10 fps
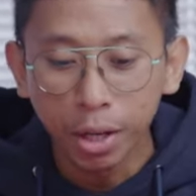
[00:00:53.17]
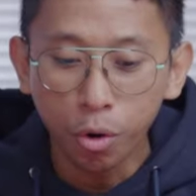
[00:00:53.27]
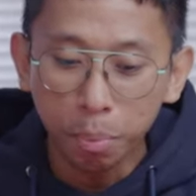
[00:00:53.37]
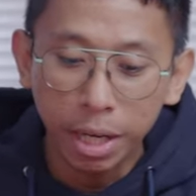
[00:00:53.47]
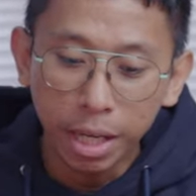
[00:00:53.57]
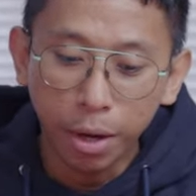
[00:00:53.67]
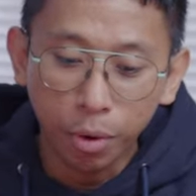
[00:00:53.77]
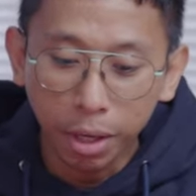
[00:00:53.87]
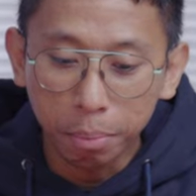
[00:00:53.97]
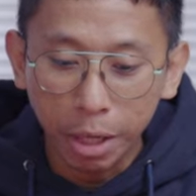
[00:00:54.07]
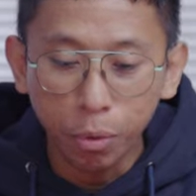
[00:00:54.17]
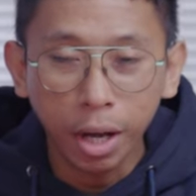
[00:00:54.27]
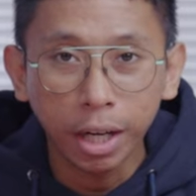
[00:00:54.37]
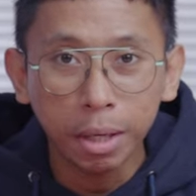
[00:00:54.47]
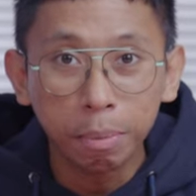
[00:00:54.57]
gue pilih yang warna biru
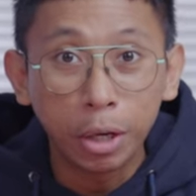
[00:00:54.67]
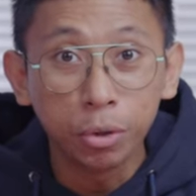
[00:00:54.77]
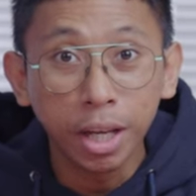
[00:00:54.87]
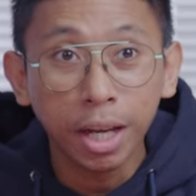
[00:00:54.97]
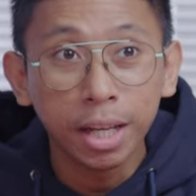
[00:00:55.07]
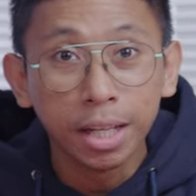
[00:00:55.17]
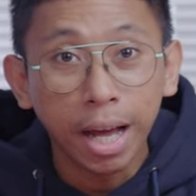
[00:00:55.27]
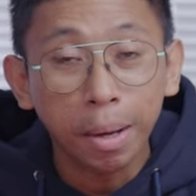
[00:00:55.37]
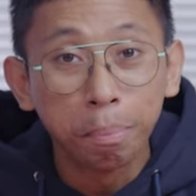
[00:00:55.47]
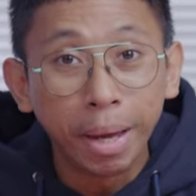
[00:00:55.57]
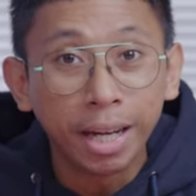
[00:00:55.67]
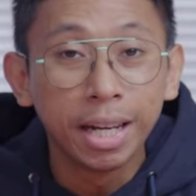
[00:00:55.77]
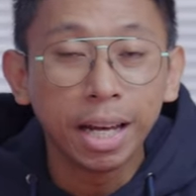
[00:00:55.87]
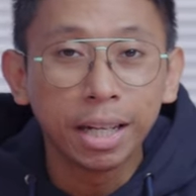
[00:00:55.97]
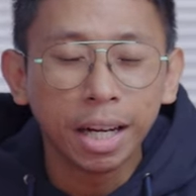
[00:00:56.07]
karena ini birunya
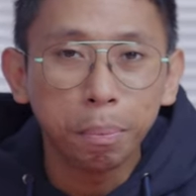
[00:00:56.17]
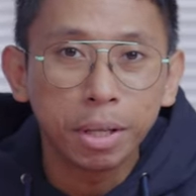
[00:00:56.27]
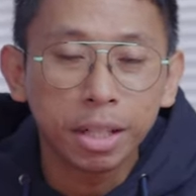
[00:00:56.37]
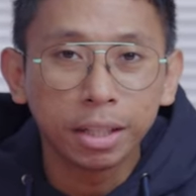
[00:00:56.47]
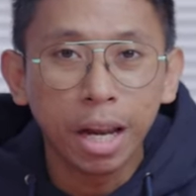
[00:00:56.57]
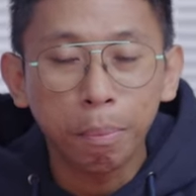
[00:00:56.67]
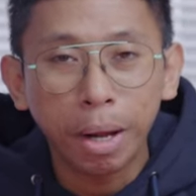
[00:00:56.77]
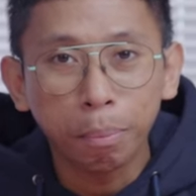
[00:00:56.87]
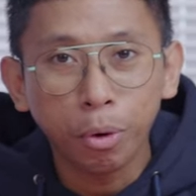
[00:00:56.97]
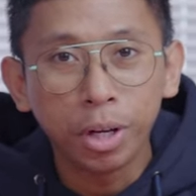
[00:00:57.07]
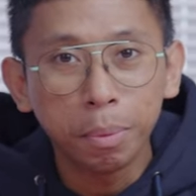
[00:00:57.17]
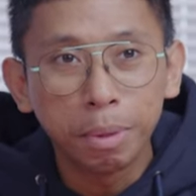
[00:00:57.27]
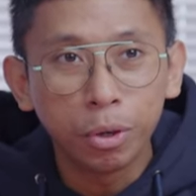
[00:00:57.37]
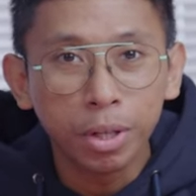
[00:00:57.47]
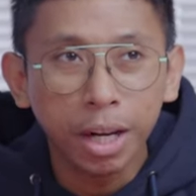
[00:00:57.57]
beda dari Pixel 8 Pro. Ini
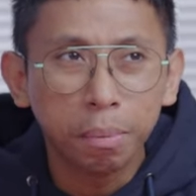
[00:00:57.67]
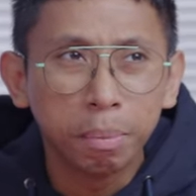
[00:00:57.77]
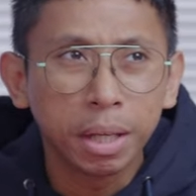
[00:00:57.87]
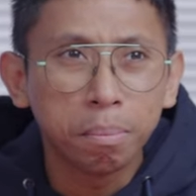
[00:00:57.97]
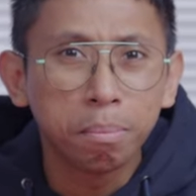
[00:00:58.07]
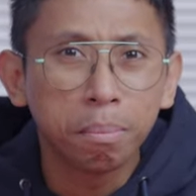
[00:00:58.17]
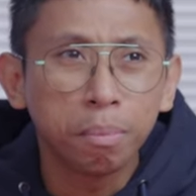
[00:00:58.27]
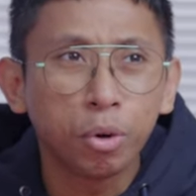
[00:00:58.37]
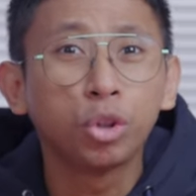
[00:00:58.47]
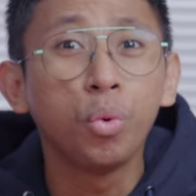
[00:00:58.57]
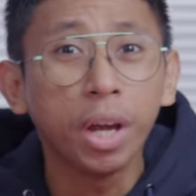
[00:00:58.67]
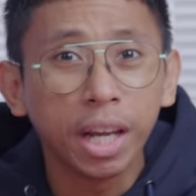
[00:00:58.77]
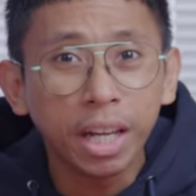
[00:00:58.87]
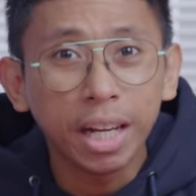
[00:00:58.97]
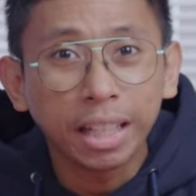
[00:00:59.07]
birunya lebih menurut gue ya
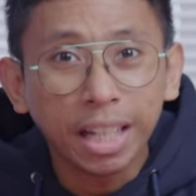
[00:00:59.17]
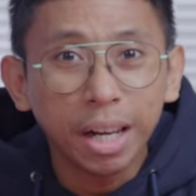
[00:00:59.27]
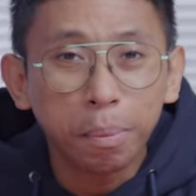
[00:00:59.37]
ini kelihatan